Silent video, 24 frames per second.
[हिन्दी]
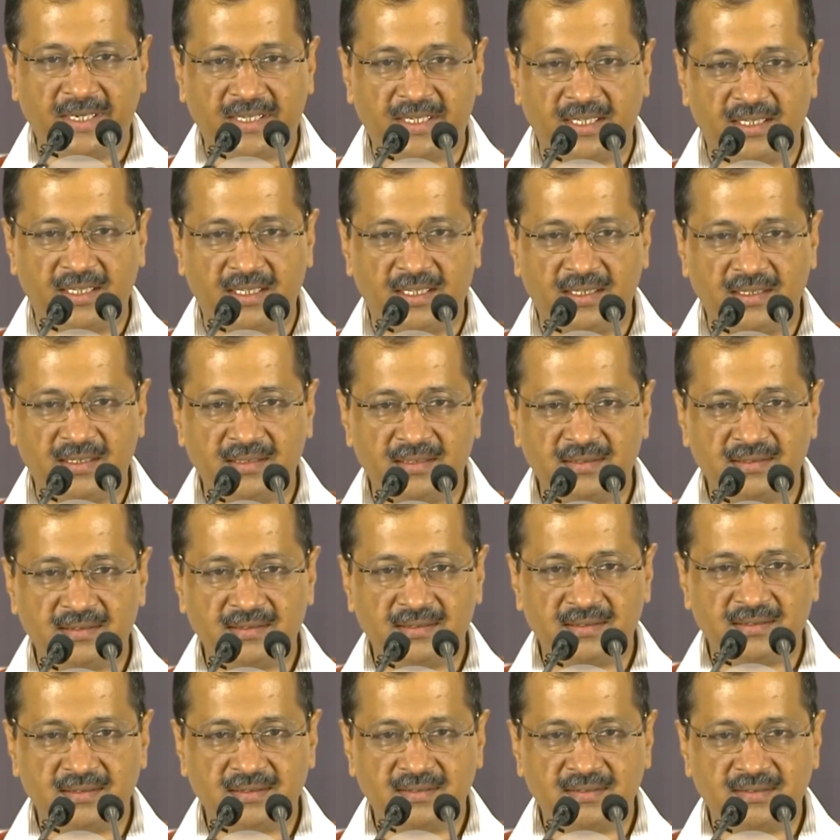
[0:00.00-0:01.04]
बेटा
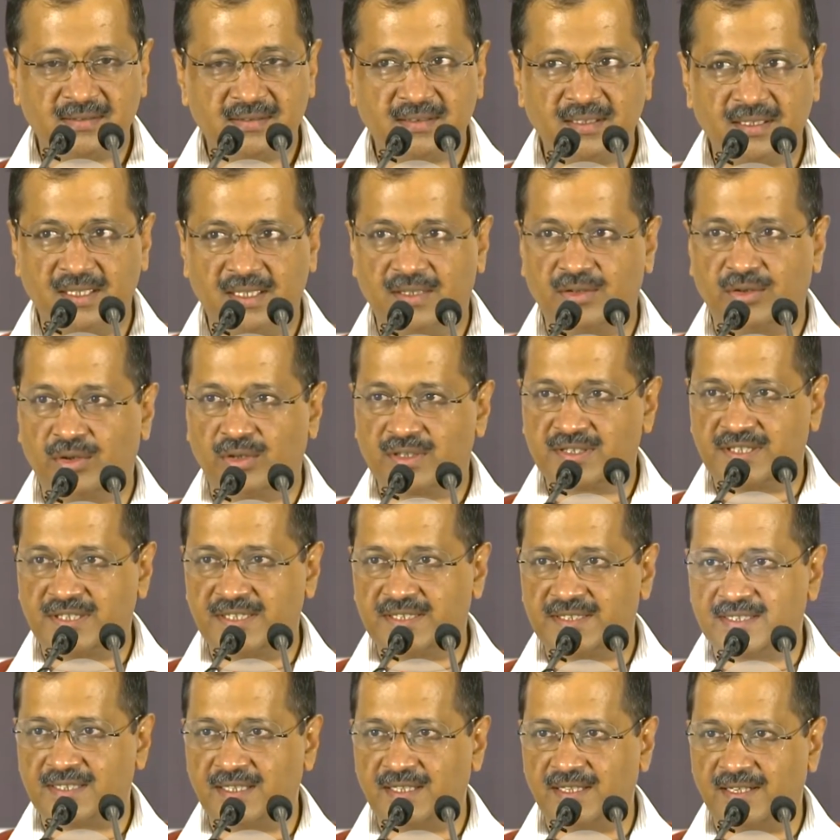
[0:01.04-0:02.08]
एक और
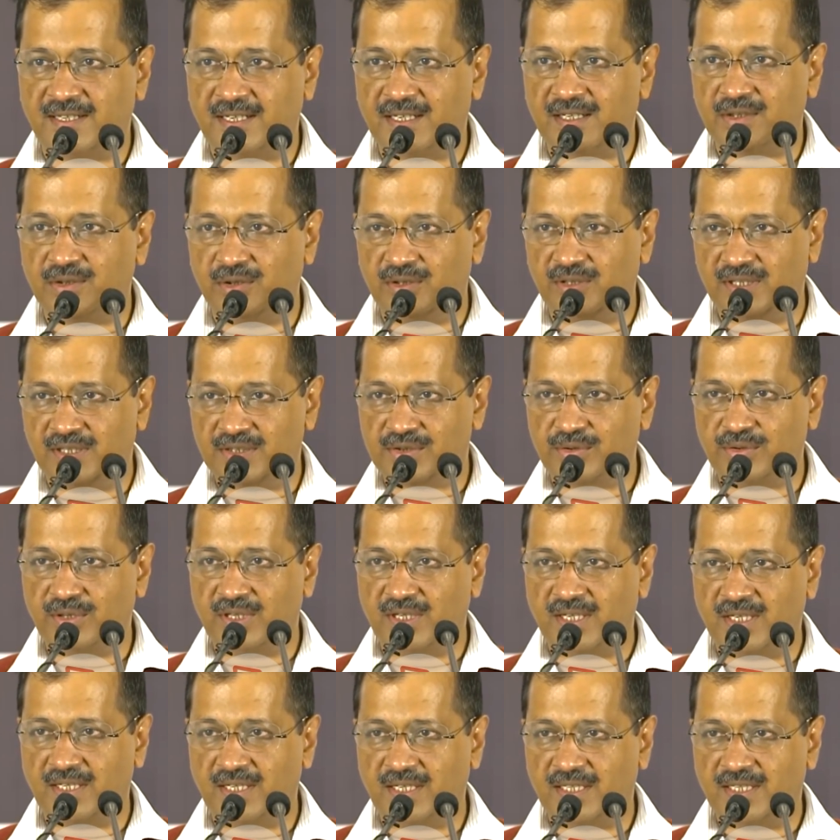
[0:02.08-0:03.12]
सीट से लड़ रहा है कांग्रेस को
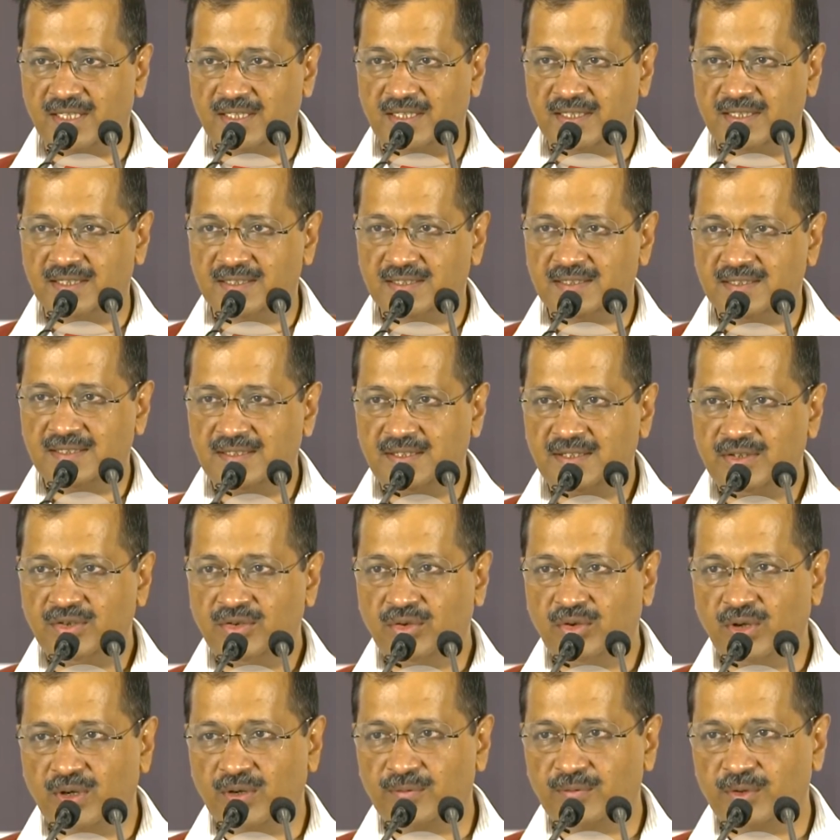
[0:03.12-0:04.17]
हराने के लिए
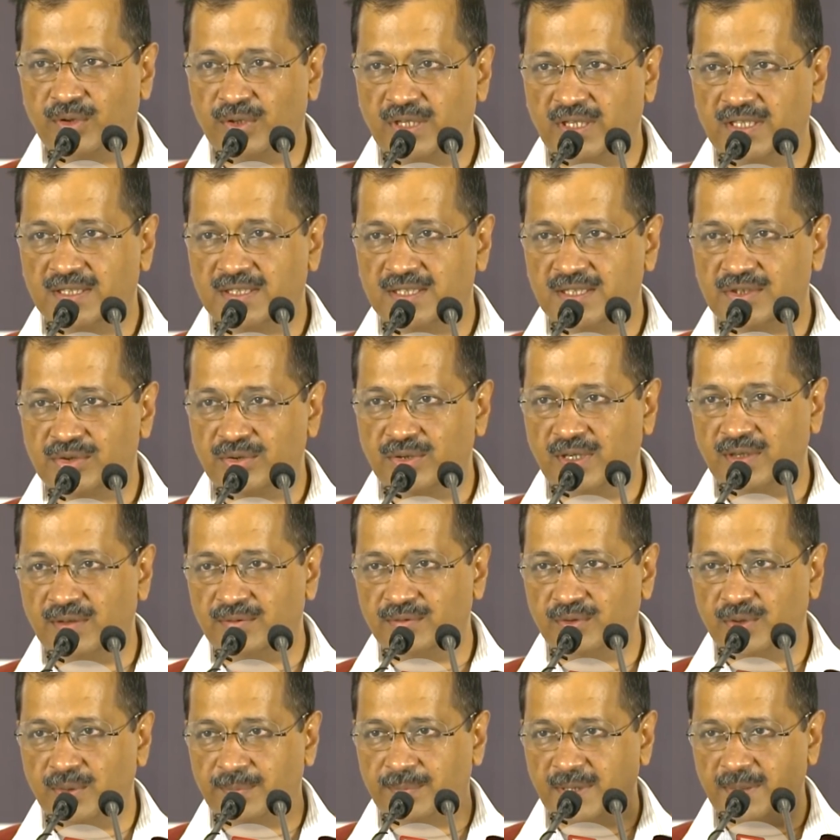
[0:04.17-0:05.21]
और वो नेता जो है
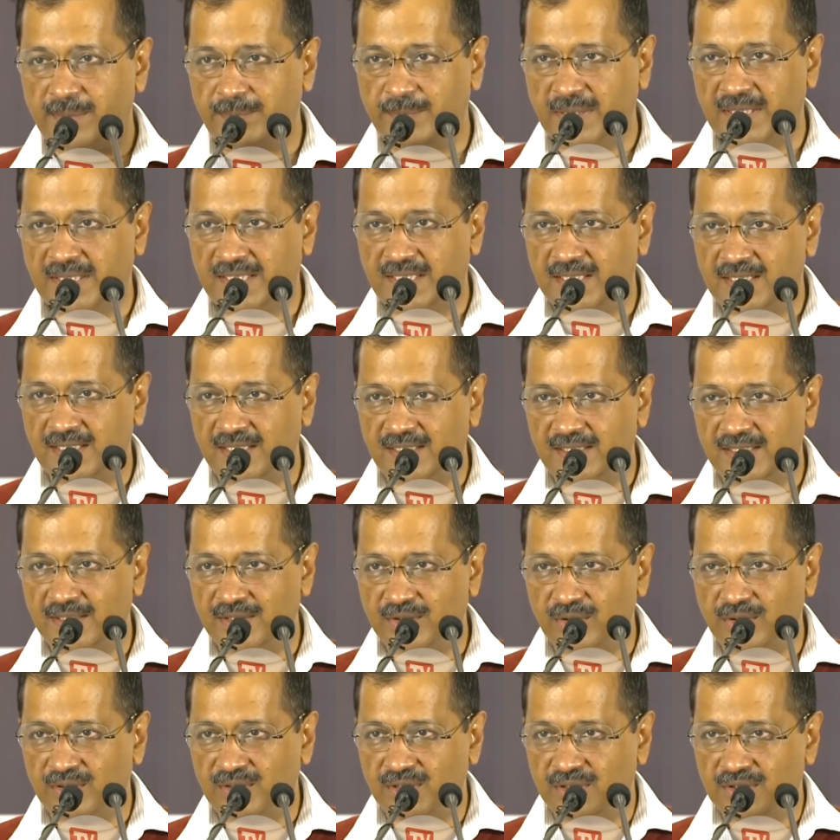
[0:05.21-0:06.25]
वो अपने बेटे के लिए
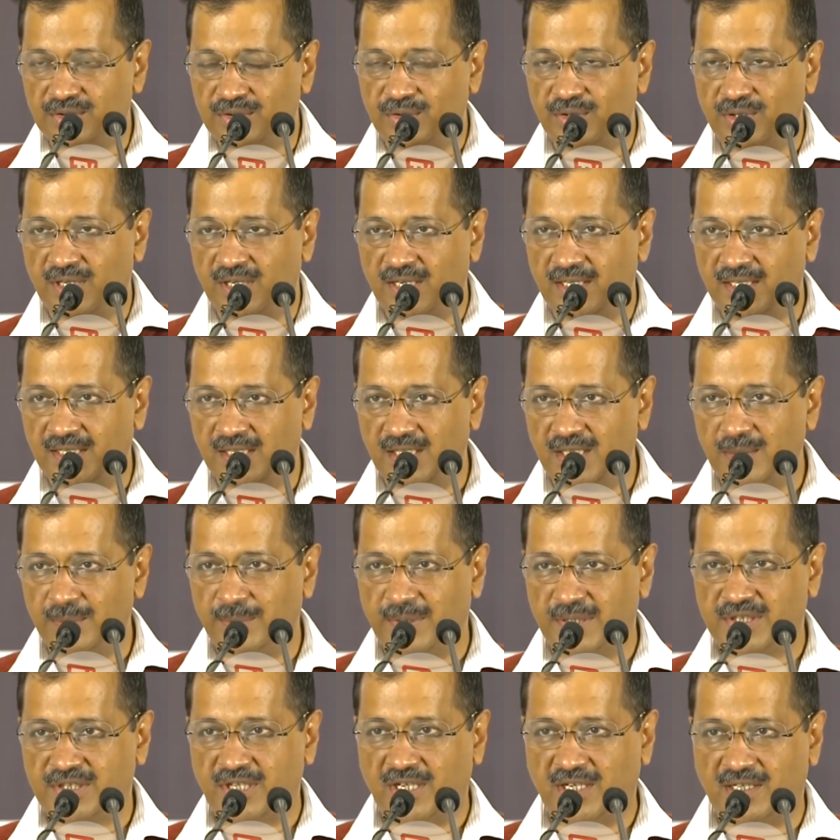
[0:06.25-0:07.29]
कांग्रेस को हराने के लिए
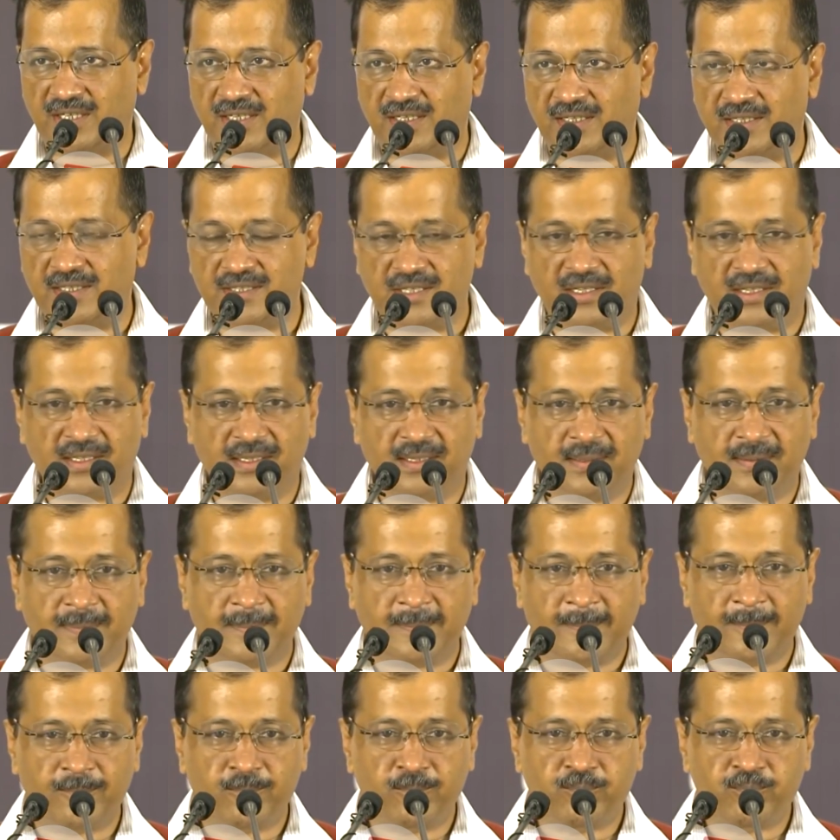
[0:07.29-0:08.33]
प्रचार करने जा रहे हैं
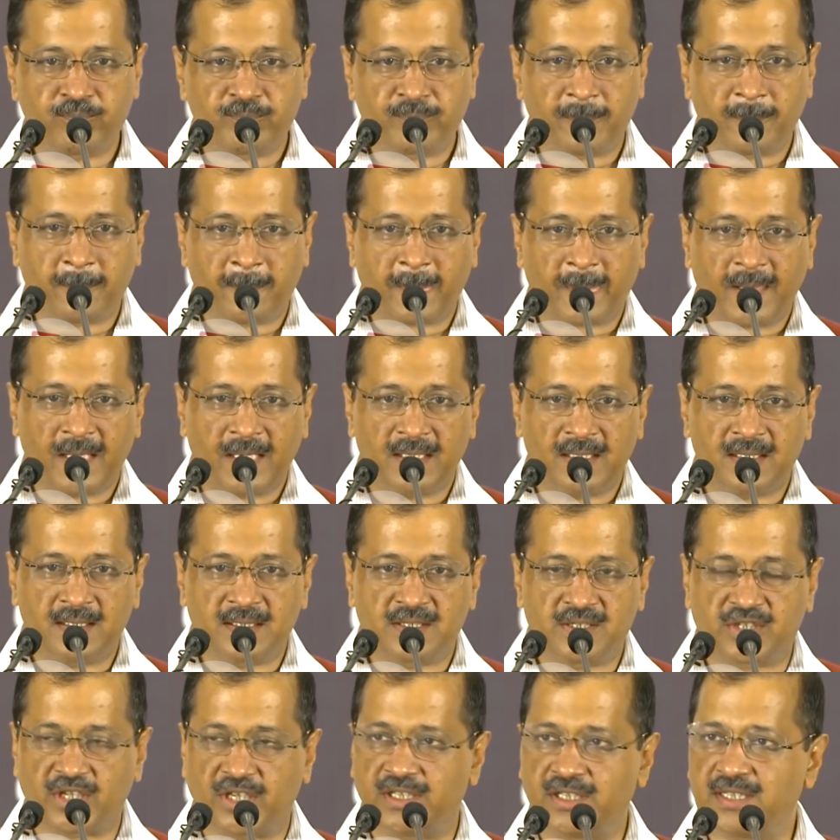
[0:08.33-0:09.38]

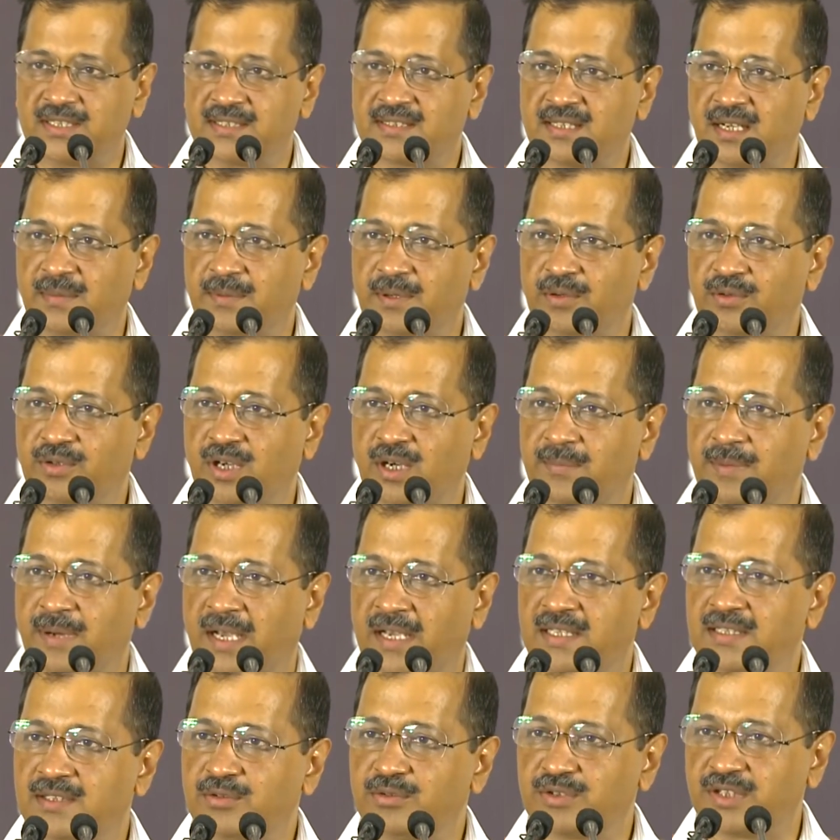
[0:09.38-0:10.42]
चन्नी साहब है उनका
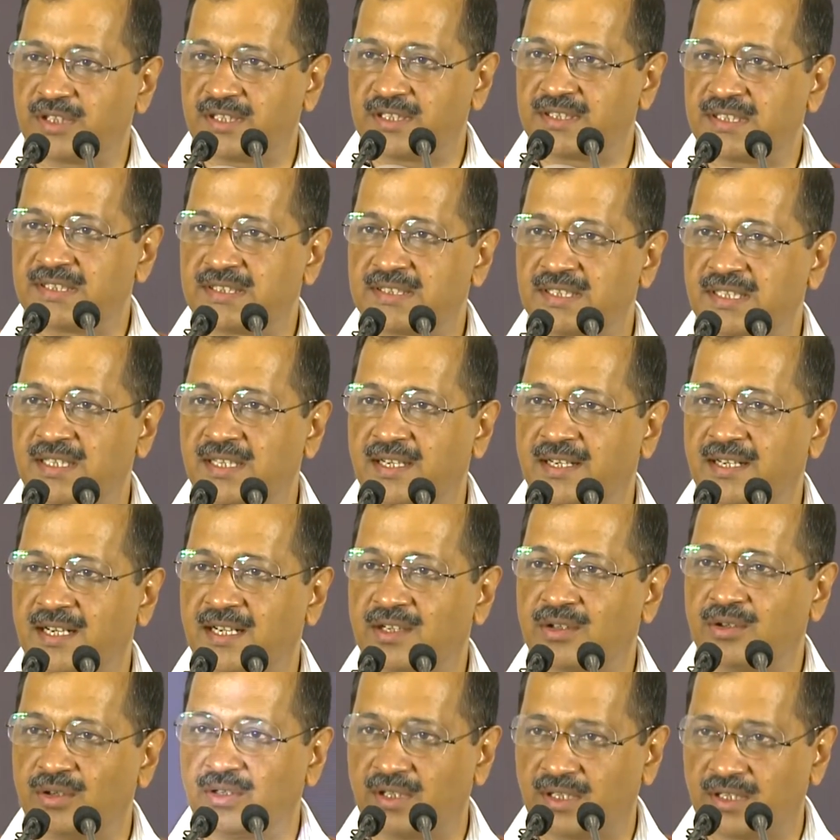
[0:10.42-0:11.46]
भाई दूसरी सीट से लड़ रहा है
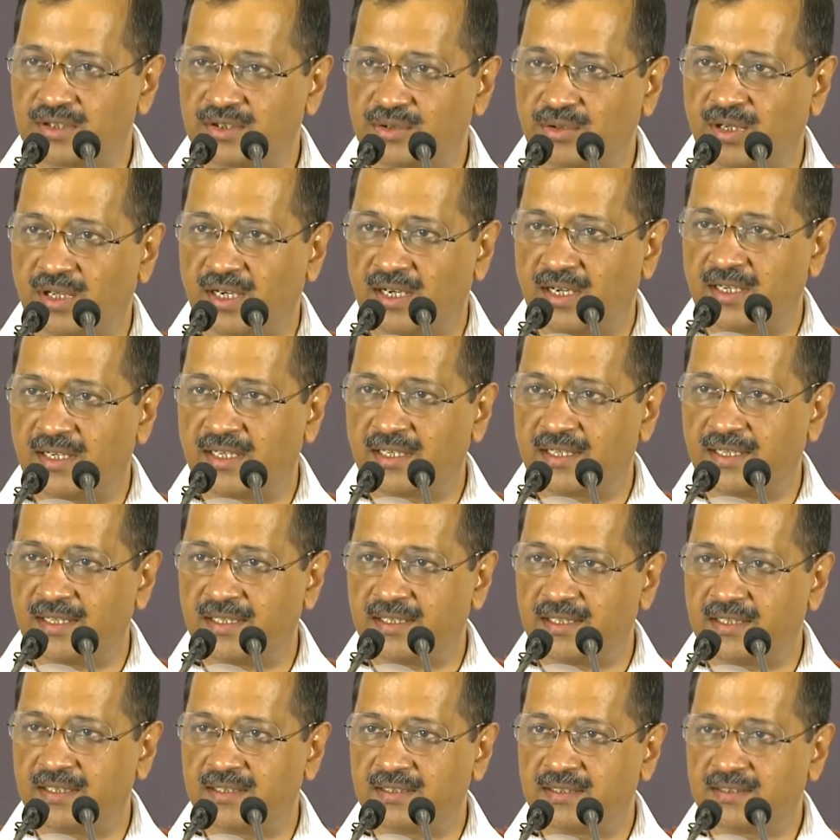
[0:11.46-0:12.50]
कांग्रेस को हराने के
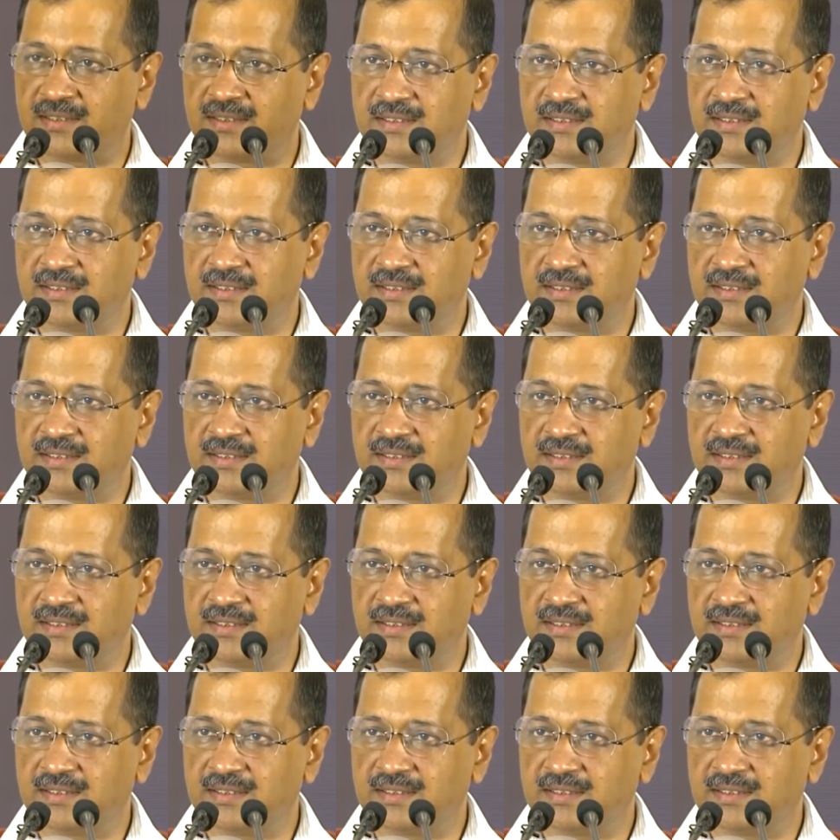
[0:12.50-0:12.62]
लिए